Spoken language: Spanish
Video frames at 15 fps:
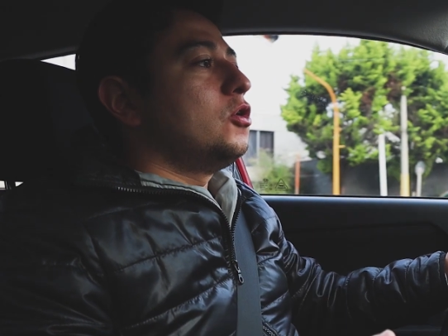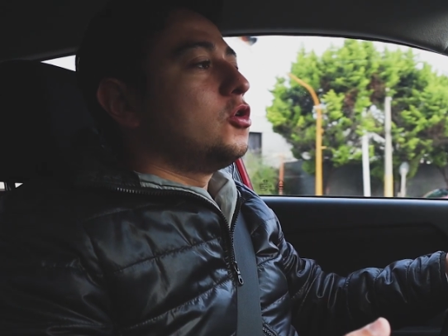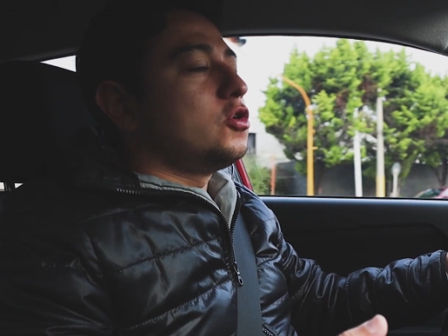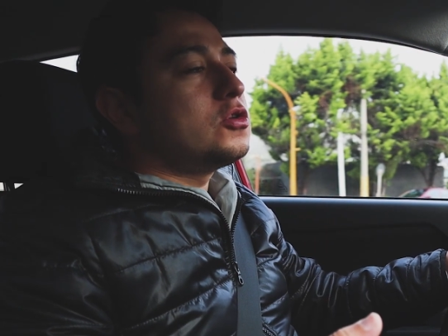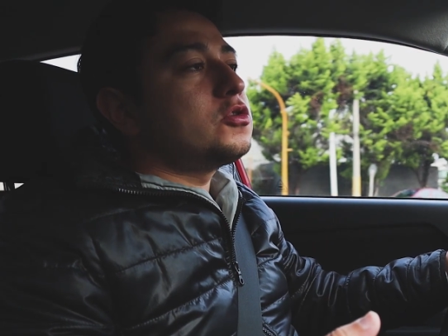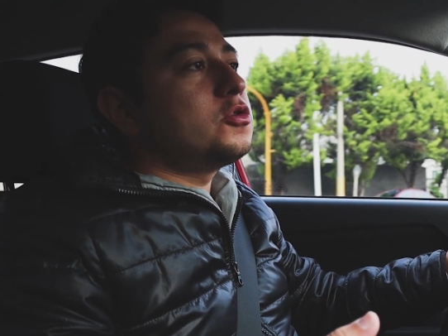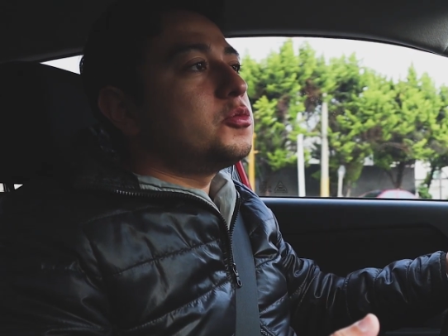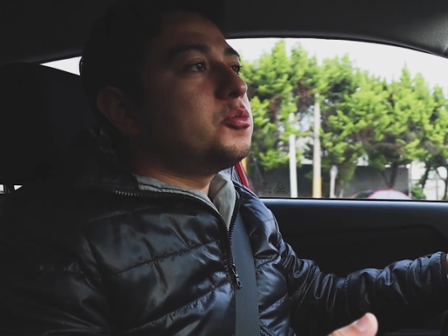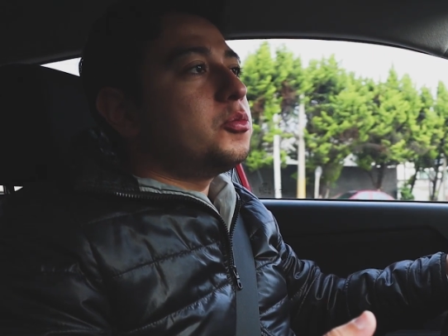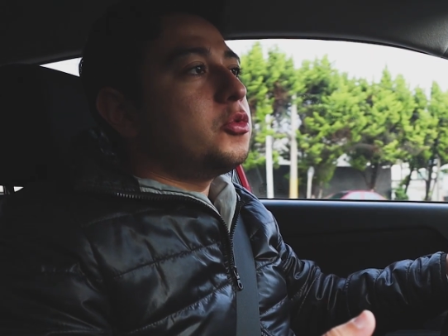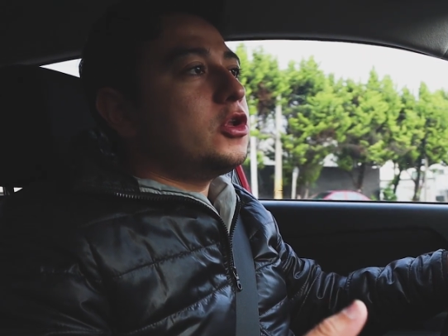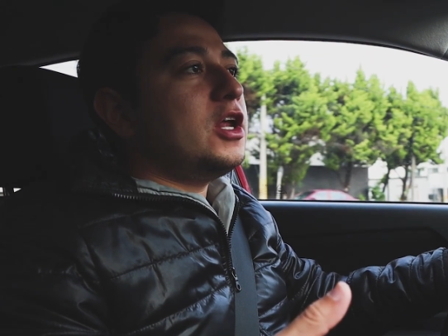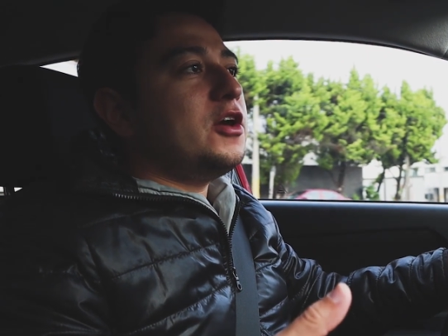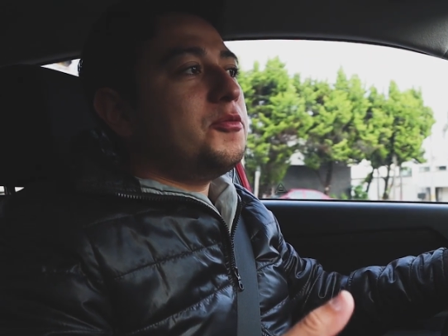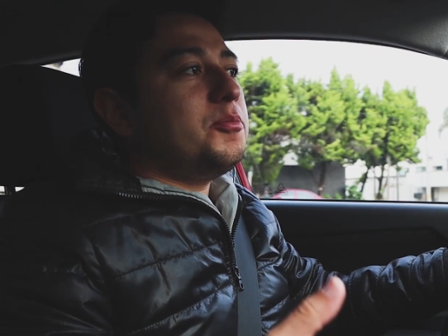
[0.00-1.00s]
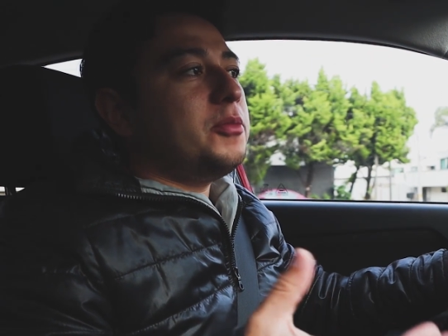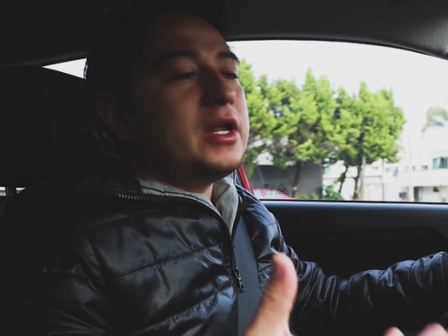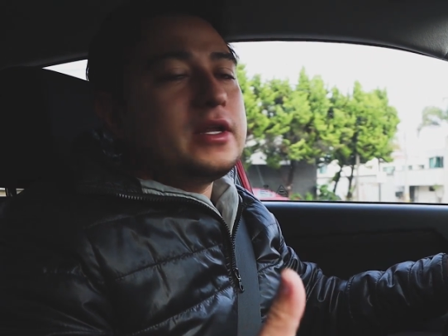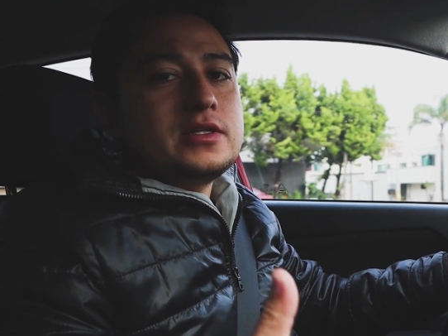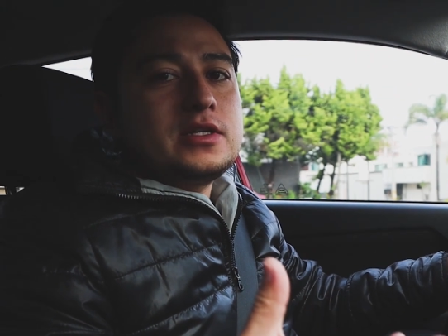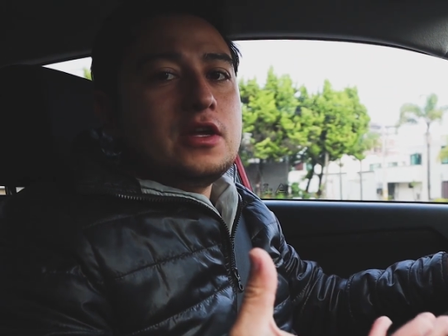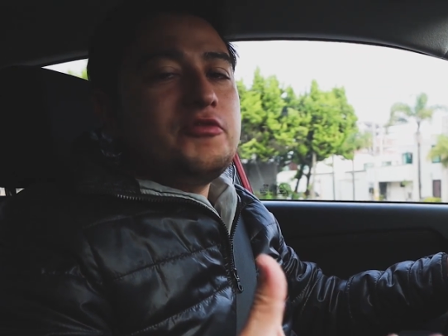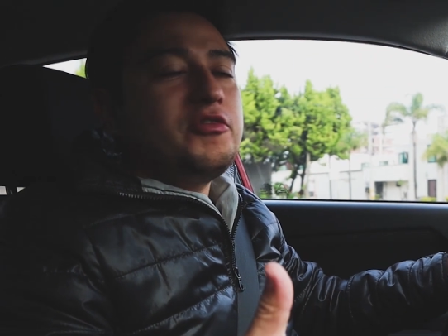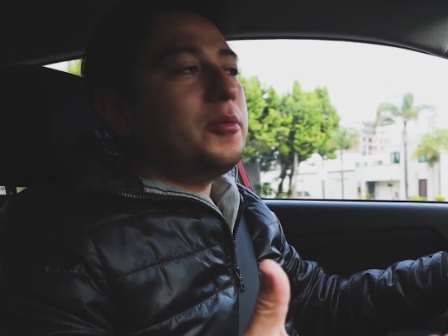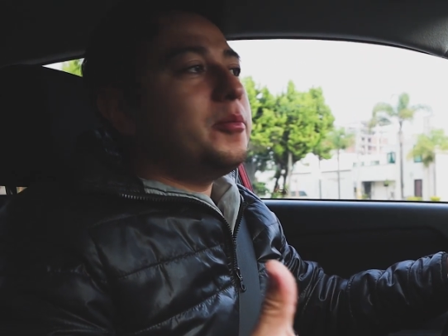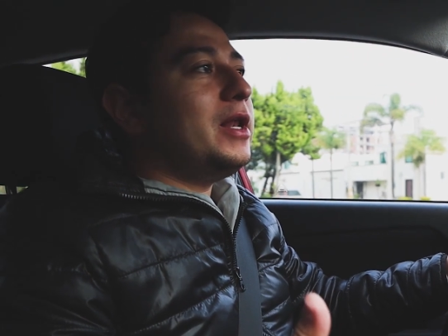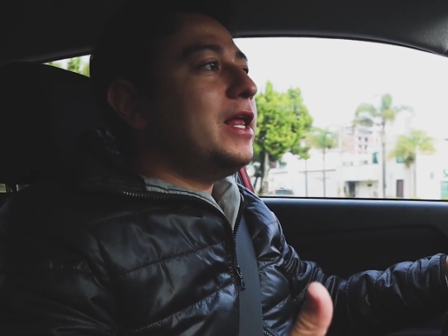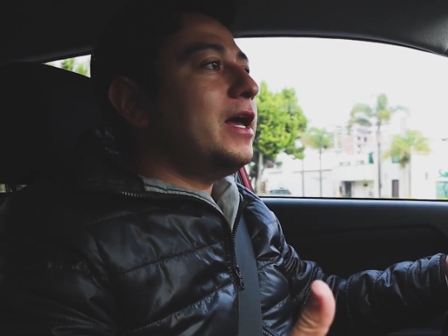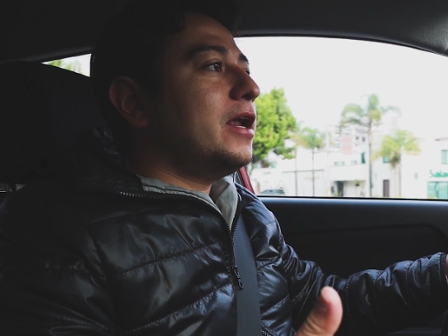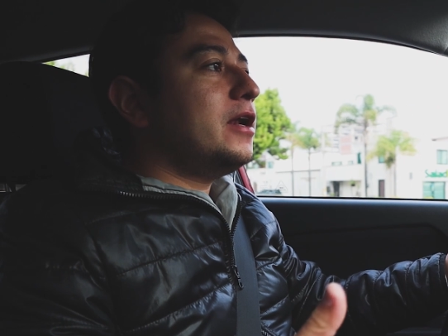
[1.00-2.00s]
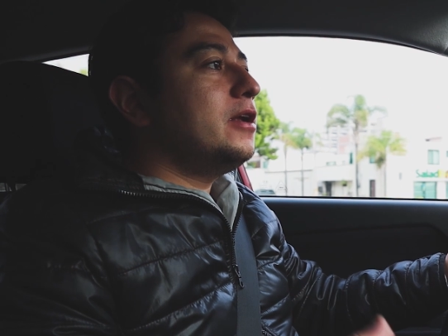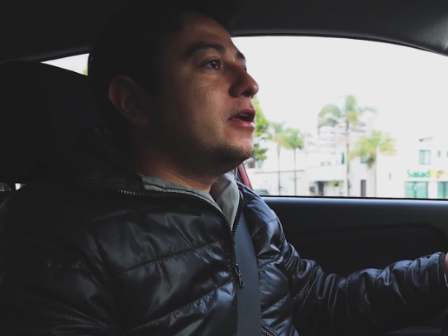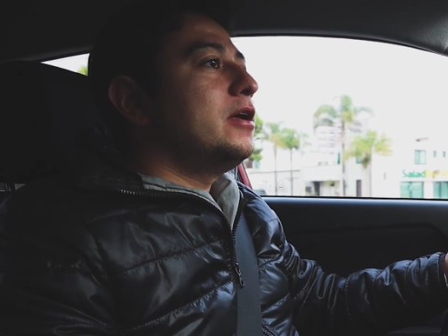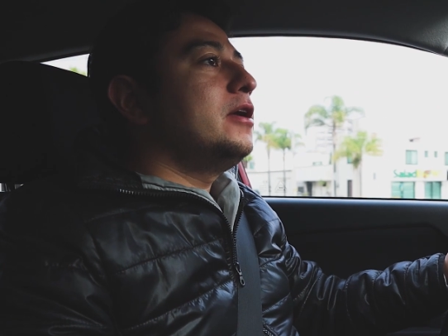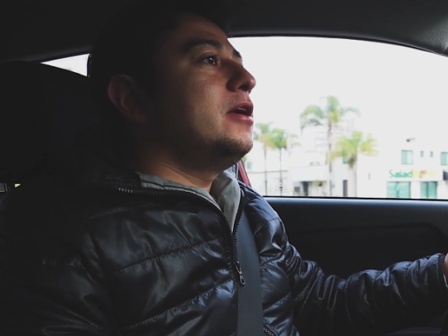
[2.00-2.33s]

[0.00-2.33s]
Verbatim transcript: nos podría parecer familiar.